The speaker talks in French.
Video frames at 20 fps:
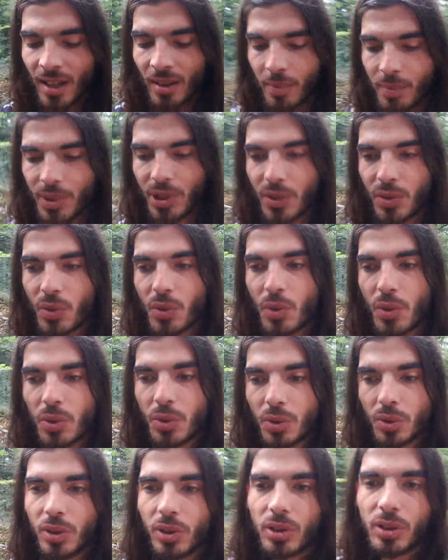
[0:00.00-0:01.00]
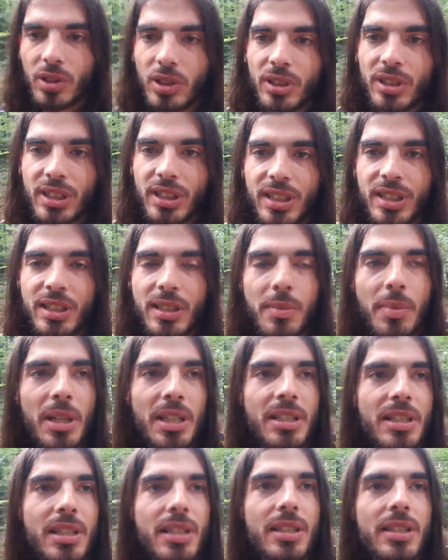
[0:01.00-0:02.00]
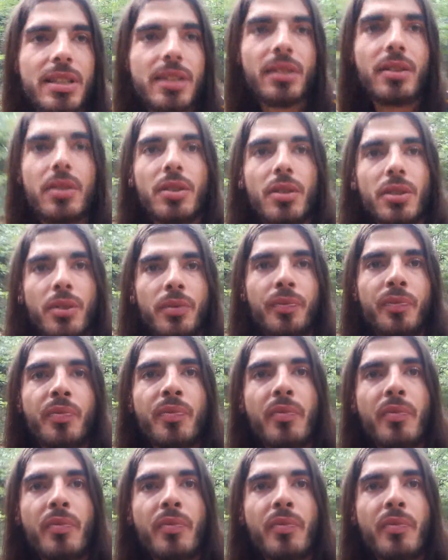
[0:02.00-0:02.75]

Puis du coup, ce qui s'est passé, c'est que